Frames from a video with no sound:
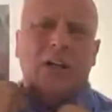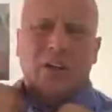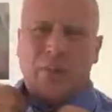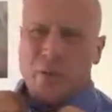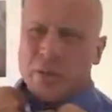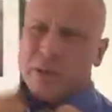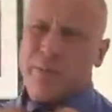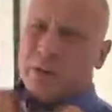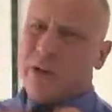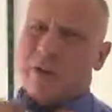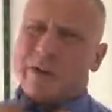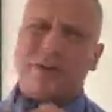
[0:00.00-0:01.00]
ona może
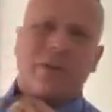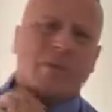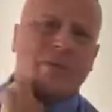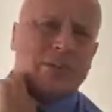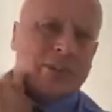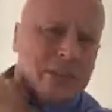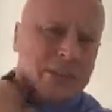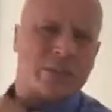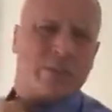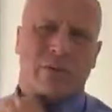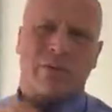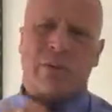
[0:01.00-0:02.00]
zaplanować swoje
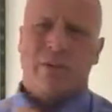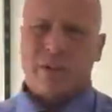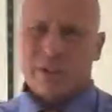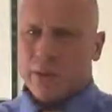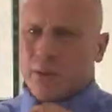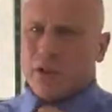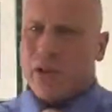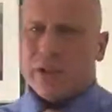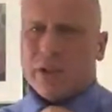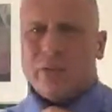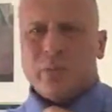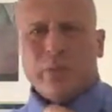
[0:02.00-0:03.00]
wydatki, zawsze jest tam o
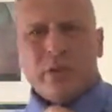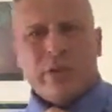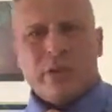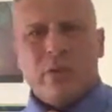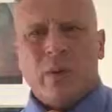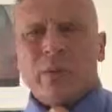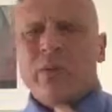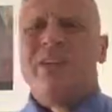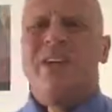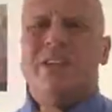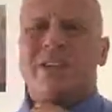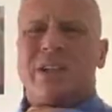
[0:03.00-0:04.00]
czasie odpowiednia suma
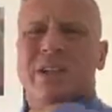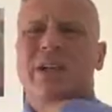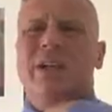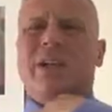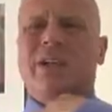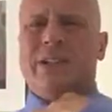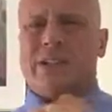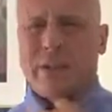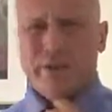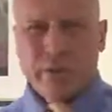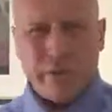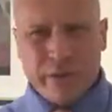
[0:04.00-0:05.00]
pieniędzy. Jest
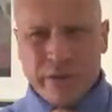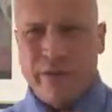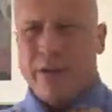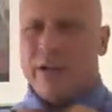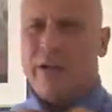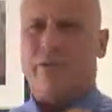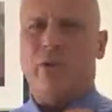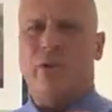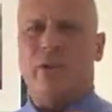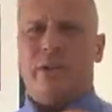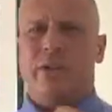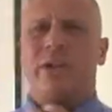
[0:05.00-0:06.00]
taki przewidywalny w
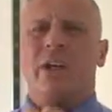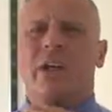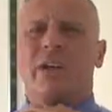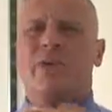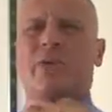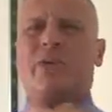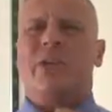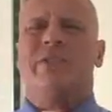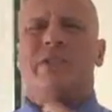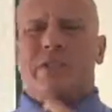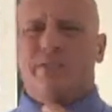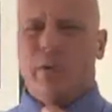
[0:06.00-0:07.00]
domu, wtedy może
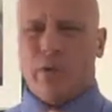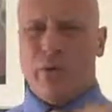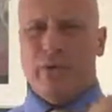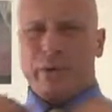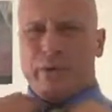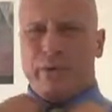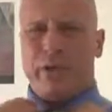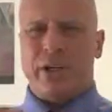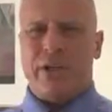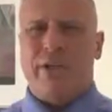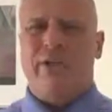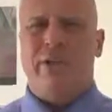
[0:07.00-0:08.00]
jest spokój,
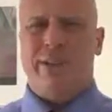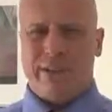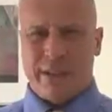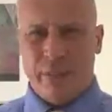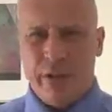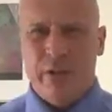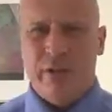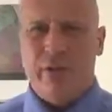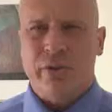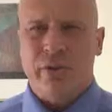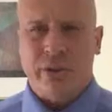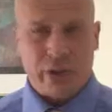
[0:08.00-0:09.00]
bezpieczeństwo,
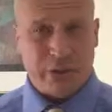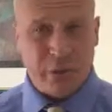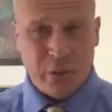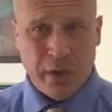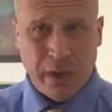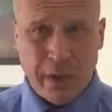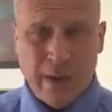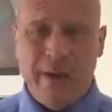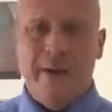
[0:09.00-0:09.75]
stabilność, szacunek.